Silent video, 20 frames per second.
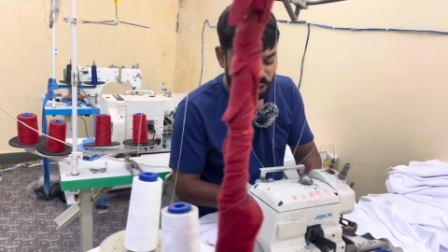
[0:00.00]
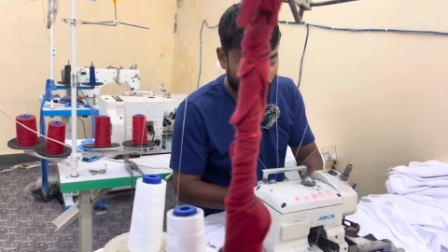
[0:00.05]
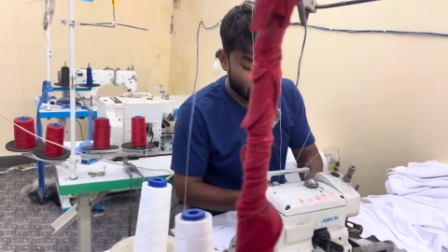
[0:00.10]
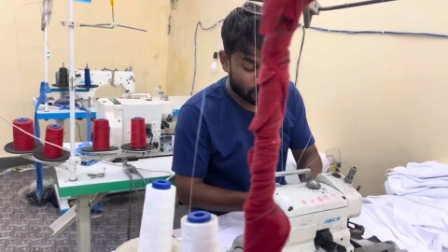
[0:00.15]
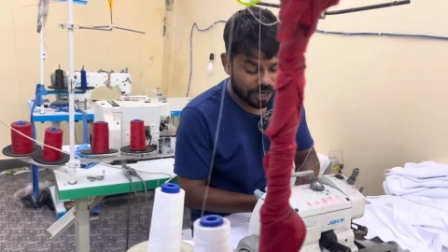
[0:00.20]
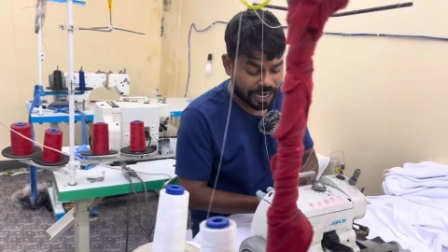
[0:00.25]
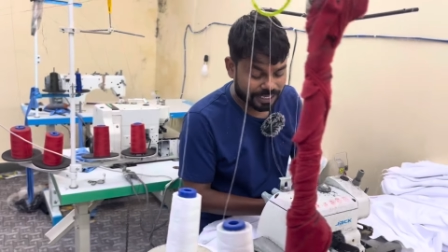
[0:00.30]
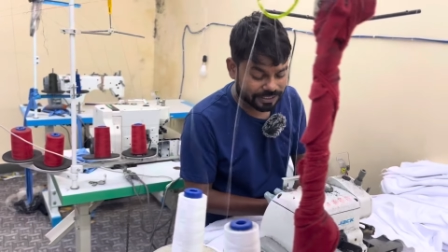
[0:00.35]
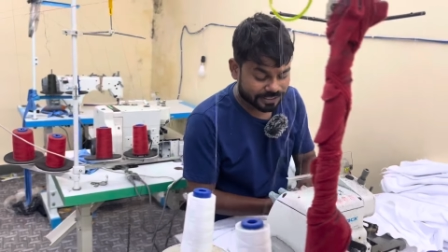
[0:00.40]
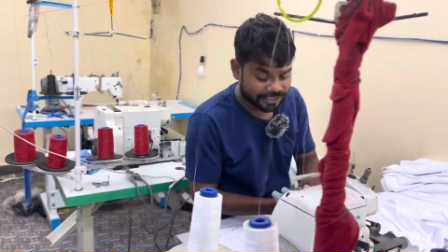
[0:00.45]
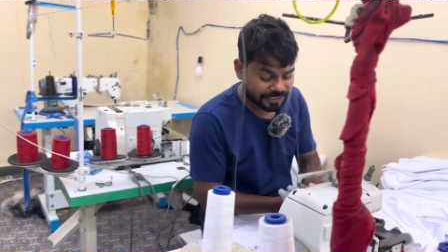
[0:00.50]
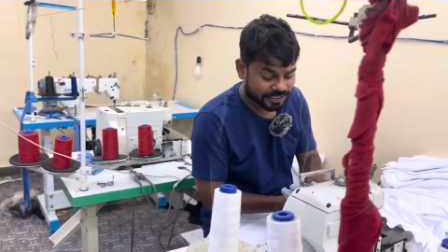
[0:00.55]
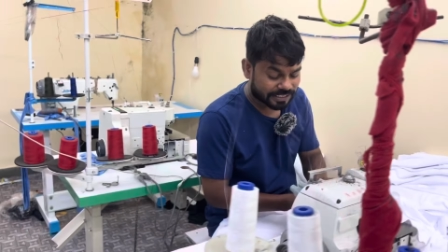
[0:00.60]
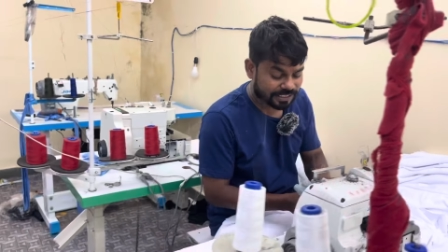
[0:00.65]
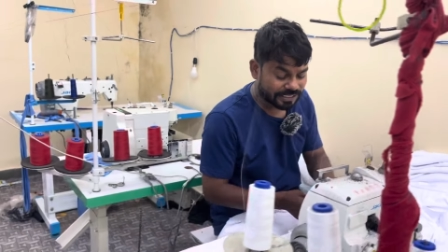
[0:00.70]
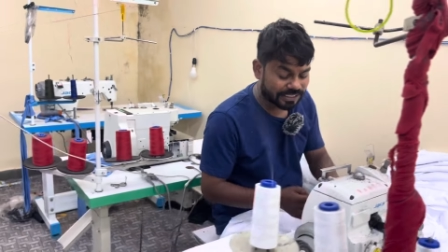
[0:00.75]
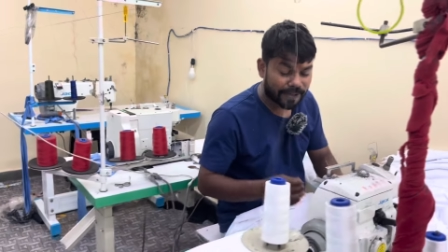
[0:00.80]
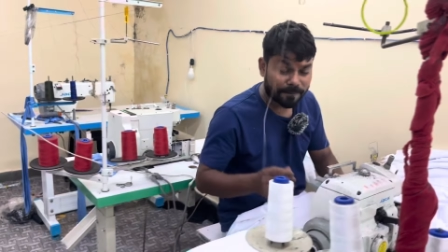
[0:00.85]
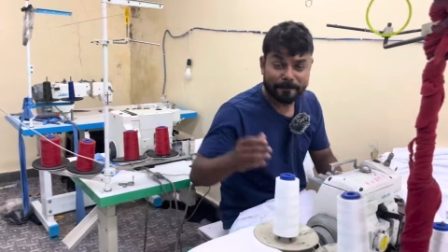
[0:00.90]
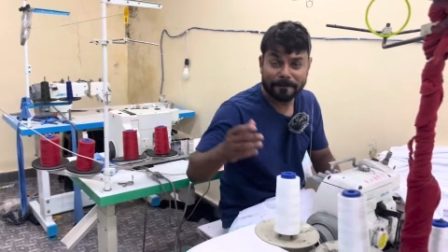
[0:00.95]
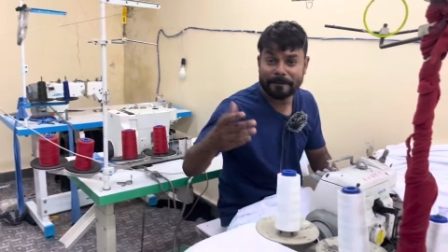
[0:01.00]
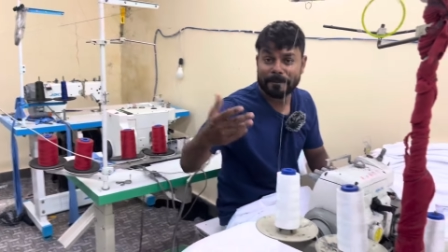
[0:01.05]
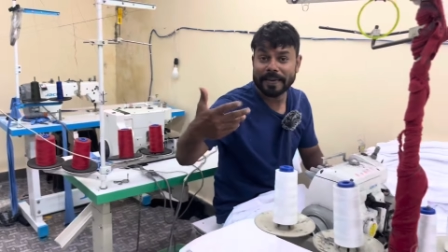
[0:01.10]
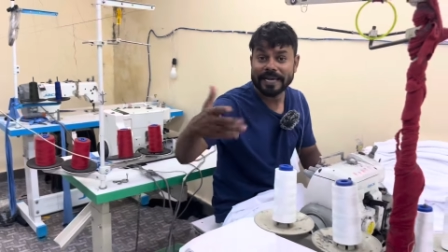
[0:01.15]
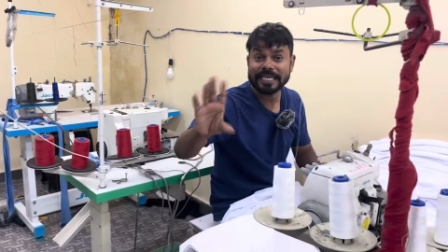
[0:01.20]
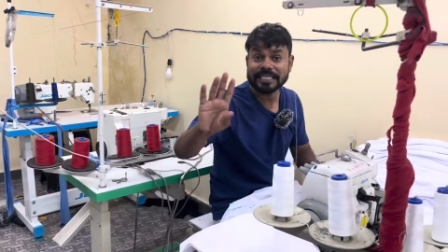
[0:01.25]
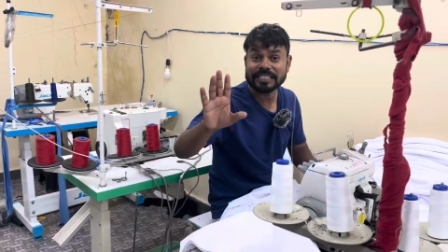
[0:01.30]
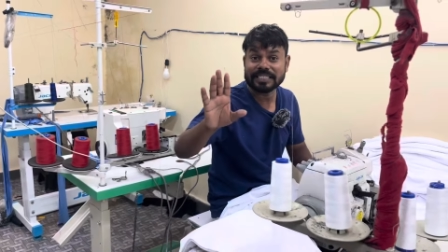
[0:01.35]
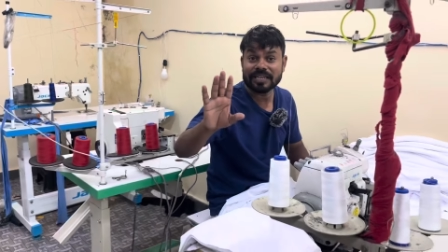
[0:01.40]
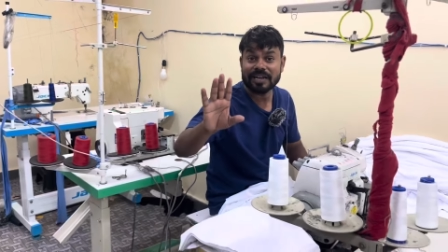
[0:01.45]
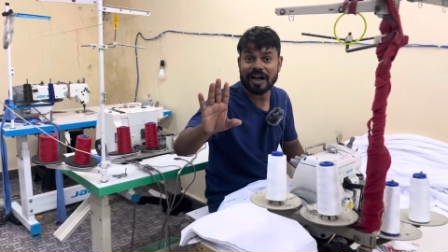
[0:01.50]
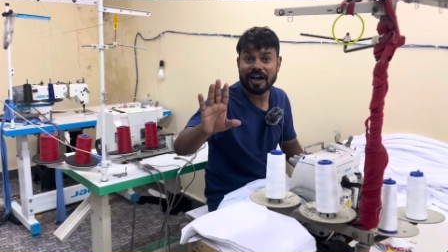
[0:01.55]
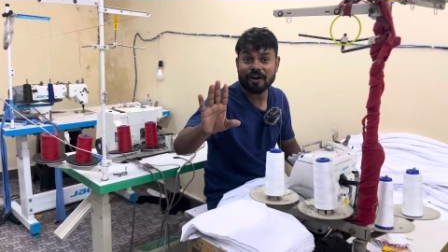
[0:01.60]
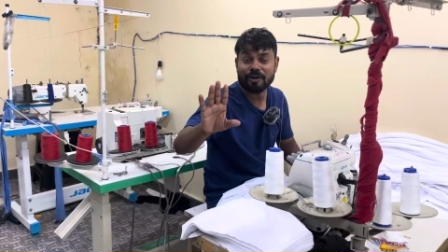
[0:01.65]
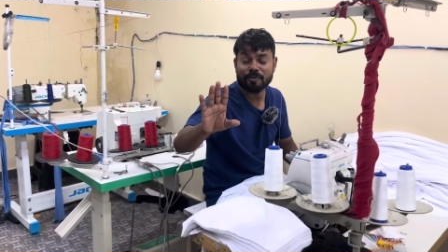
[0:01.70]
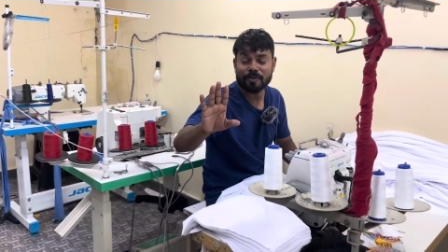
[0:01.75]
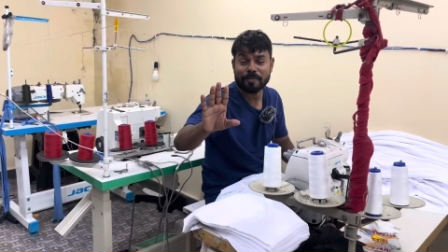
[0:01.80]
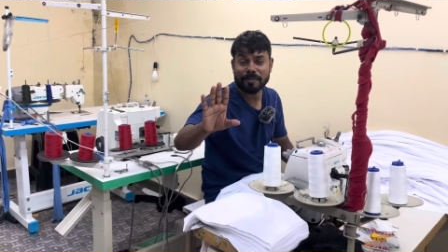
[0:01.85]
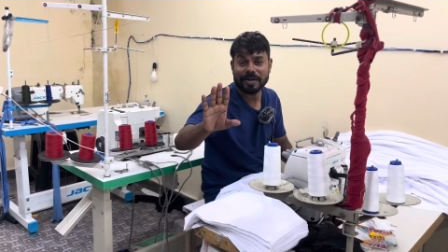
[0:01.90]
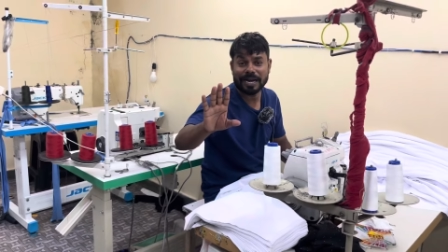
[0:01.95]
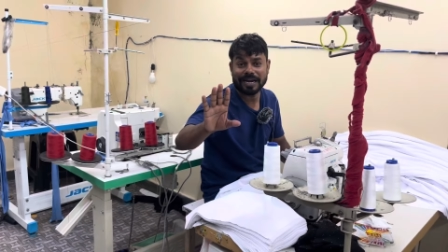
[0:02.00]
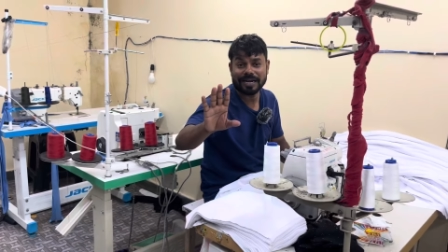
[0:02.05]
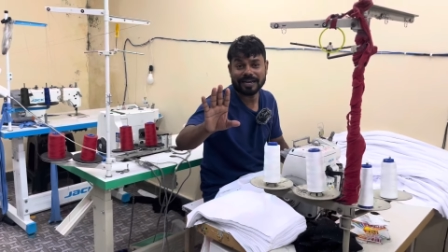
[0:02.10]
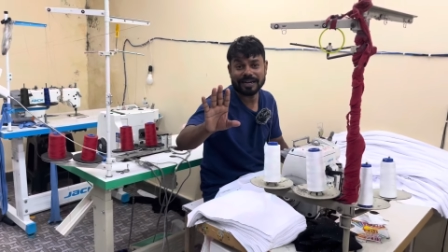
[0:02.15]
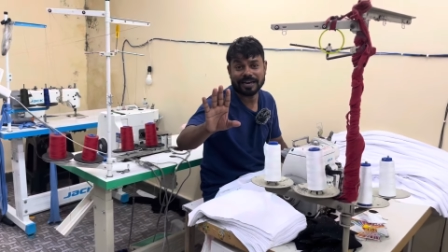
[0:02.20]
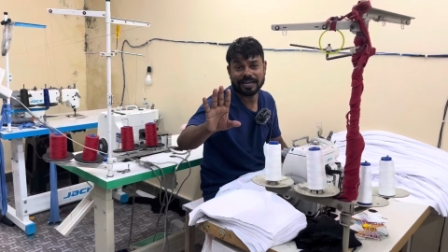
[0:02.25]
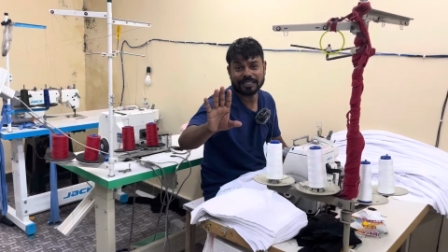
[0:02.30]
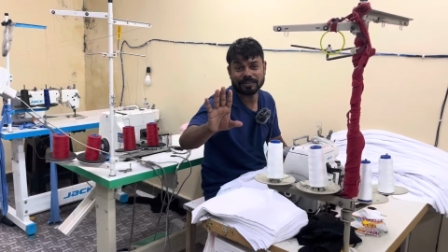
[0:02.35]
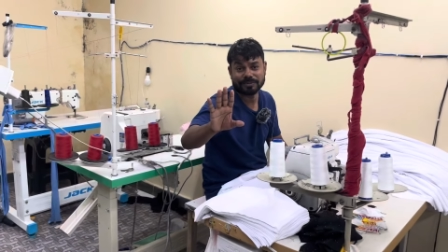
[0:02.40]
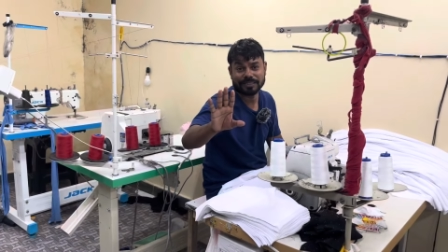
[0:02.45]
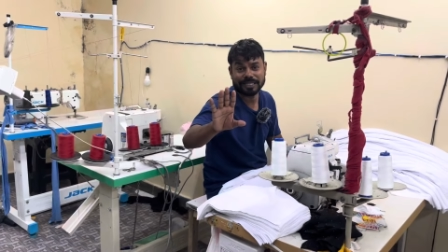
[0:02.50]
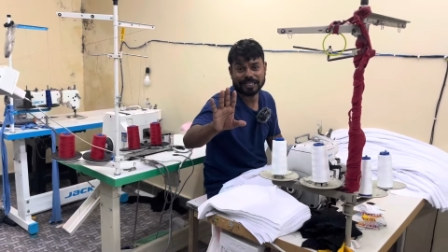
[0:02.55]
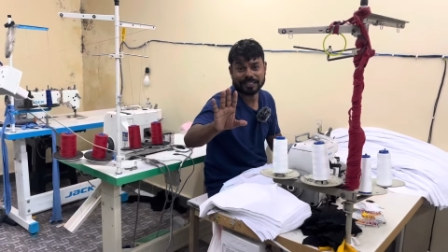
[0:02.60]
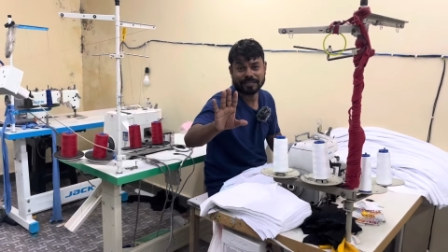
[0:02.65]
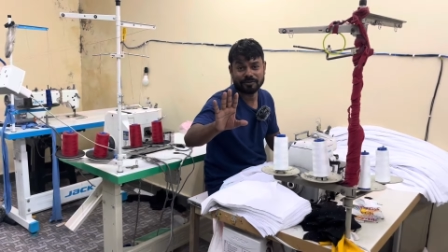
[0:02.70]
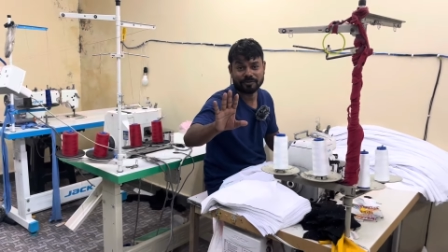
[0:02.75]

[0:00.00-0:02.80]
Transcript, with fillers: दो लाख से सीधा बीस लाख रुपए बनाने का राज बताता